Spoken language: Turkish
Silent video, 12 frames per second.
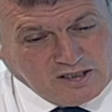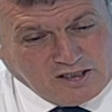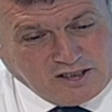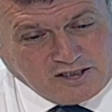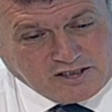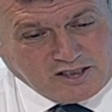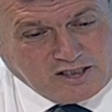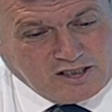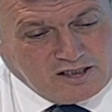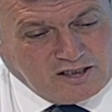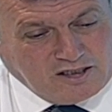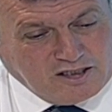Şimdi
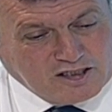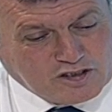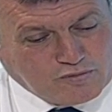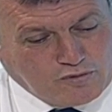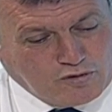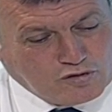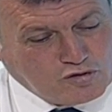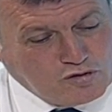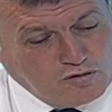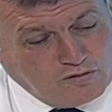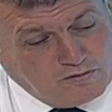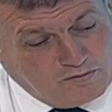sporcu
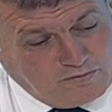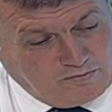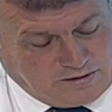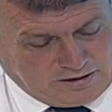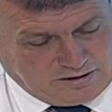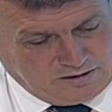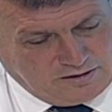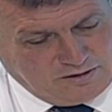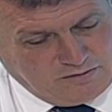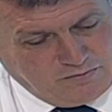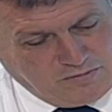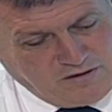bakın
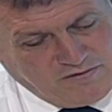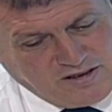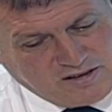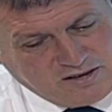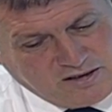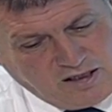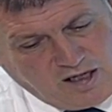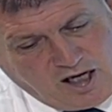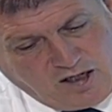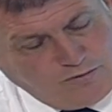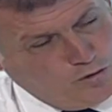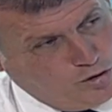bir vardır
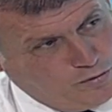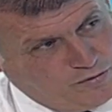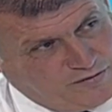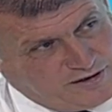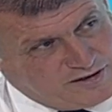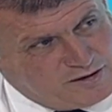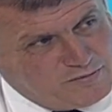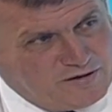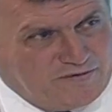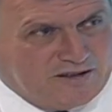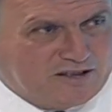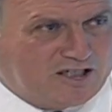av bölümü vardır bir
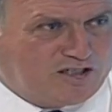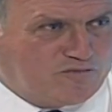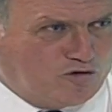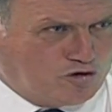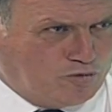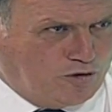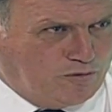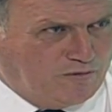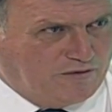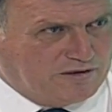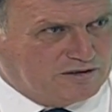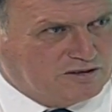vardır sporcu bölümü Doğru.
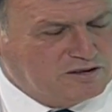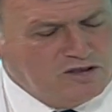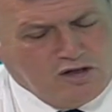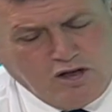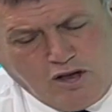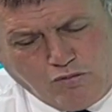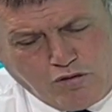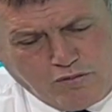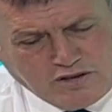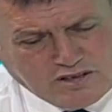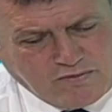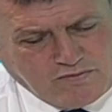vardır. Bu
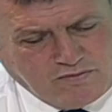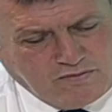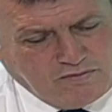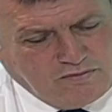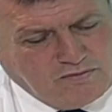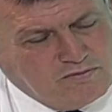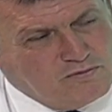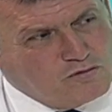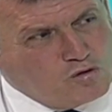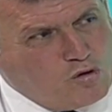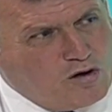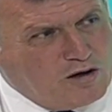bizim
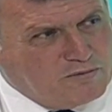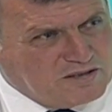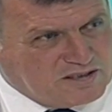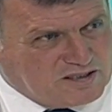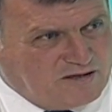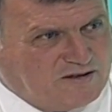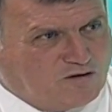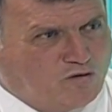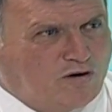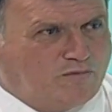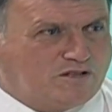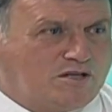doğamızda ve
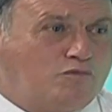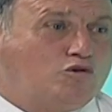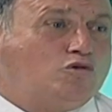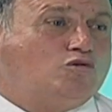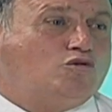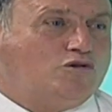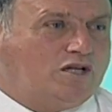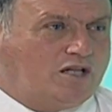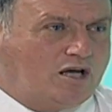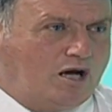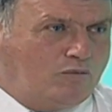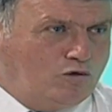doğamıza bütün dünyada
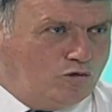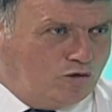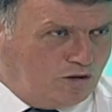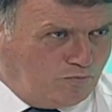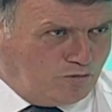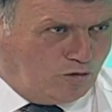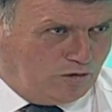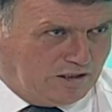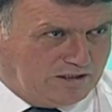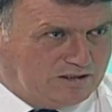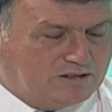kabul gören bir olaydır.